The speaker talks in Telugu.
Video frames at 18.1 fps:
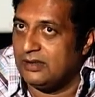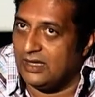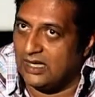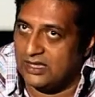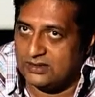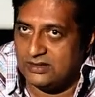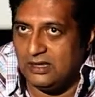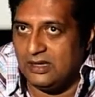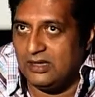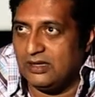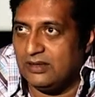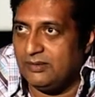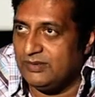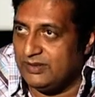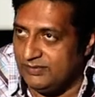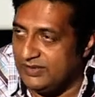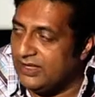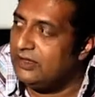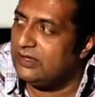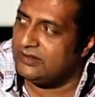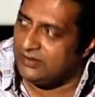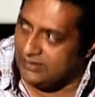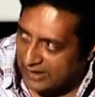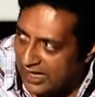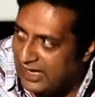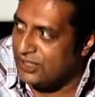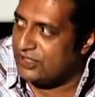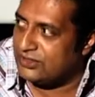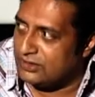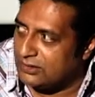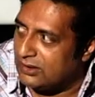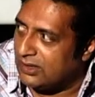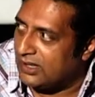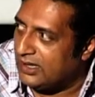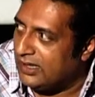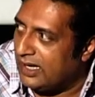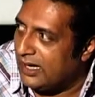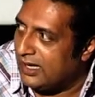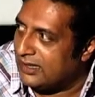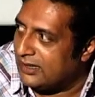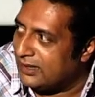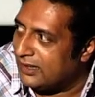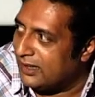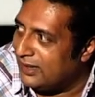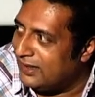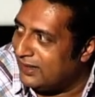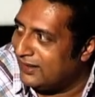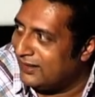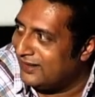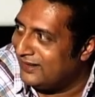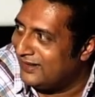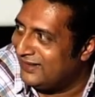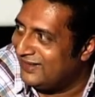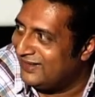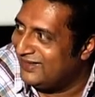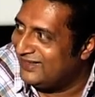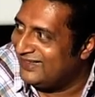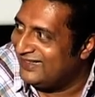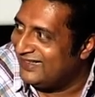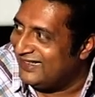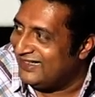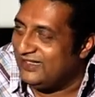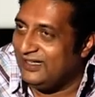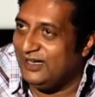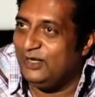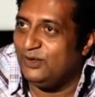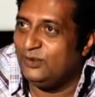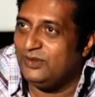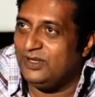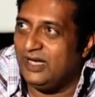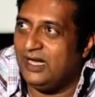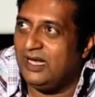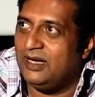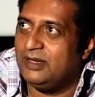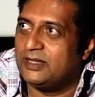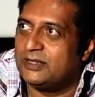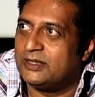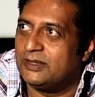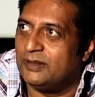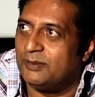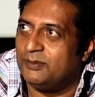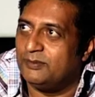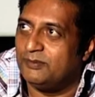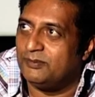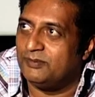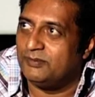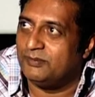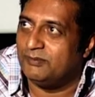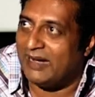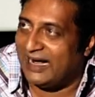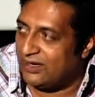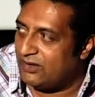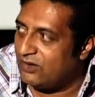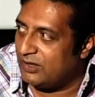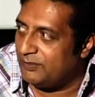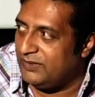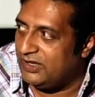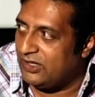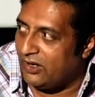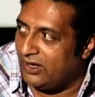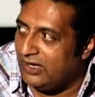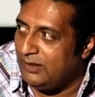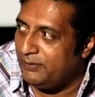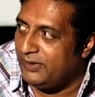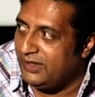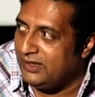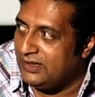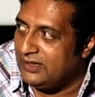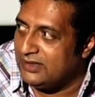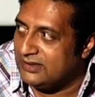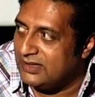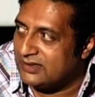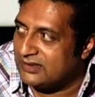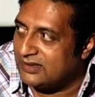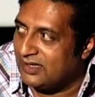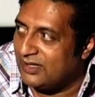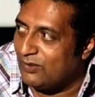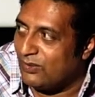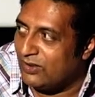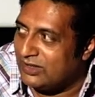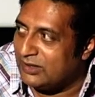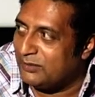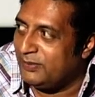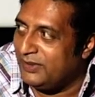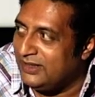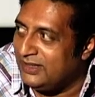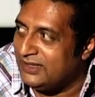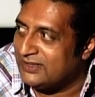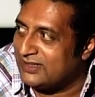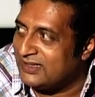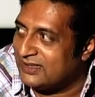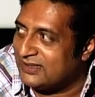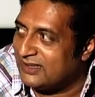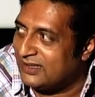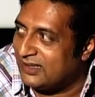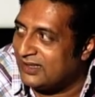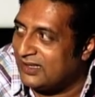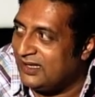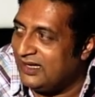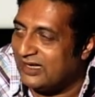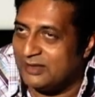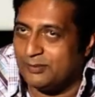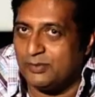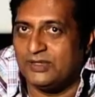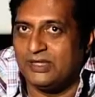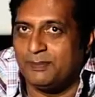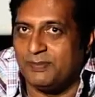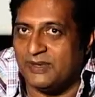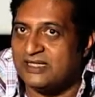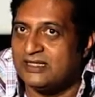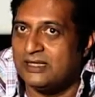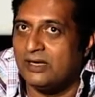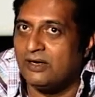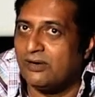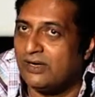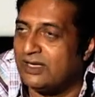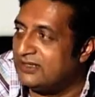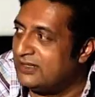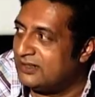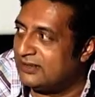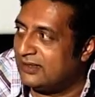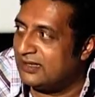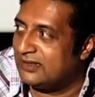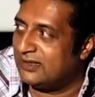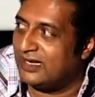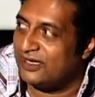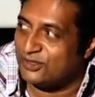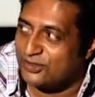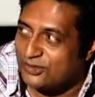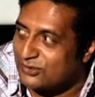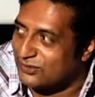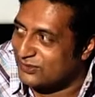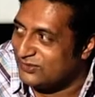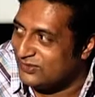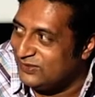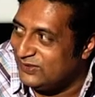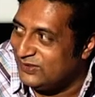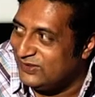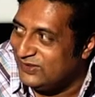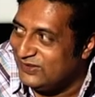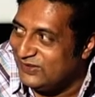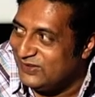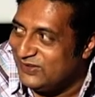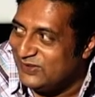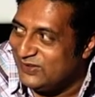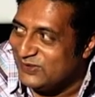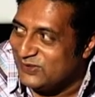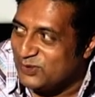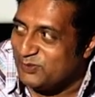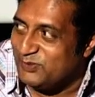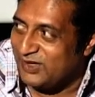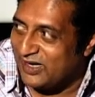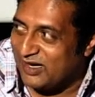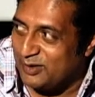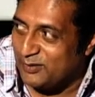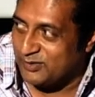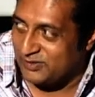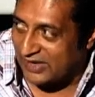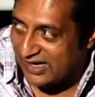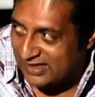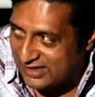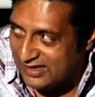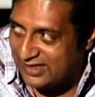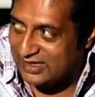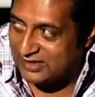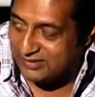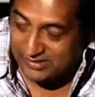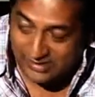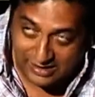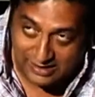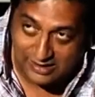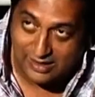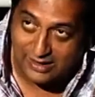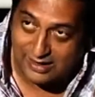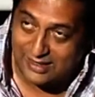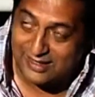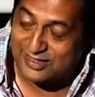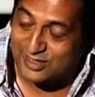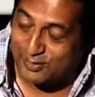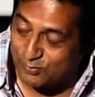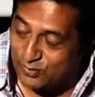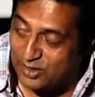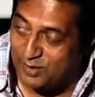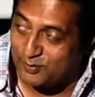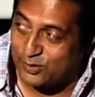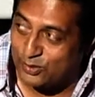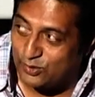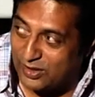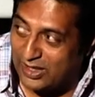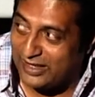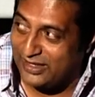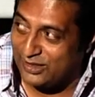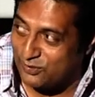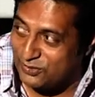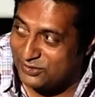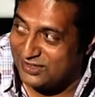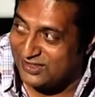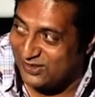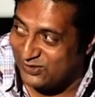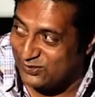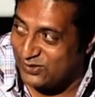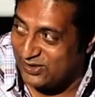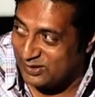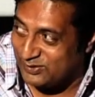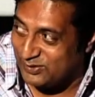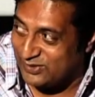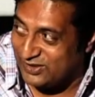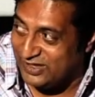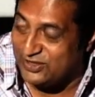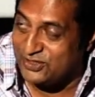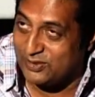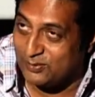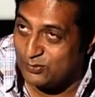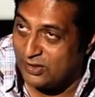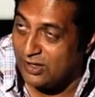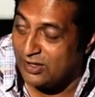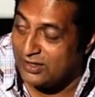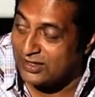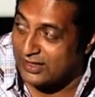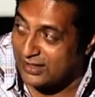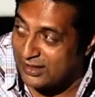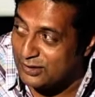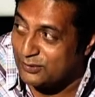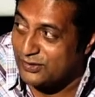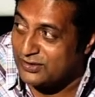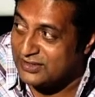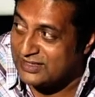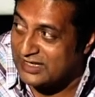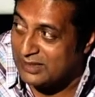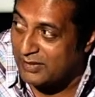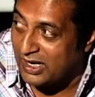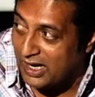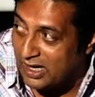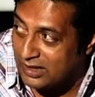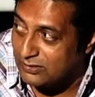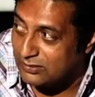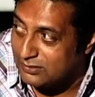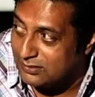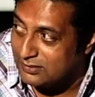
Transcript: నేషనల్ గేమ్ ఎందుకు నా ఇష్టం అండి డైరెక్టర్గా నేను ఏ బ్యాక్డ్రాప్ మీద ఆయిల్ పెయింటింగ్ చేస్తానా వాటర్ పెయింటింగ్ చేస్తానా లేకపోతే పెన్సిల్ డ్రాయింగ్ చేస్తానా నా ఇష్టం సో మీరు అడిగినప్పుడు చాలా క్లియర్గా నేను క్లియర్గా చెప్తున్నప్పుడు కూడా అదే క్వశ్చన్ అడుగుతున్నారు మీరు నేను చెప్తున్నాను ఇది క్రికెట్ గురించి సినిమా కాదు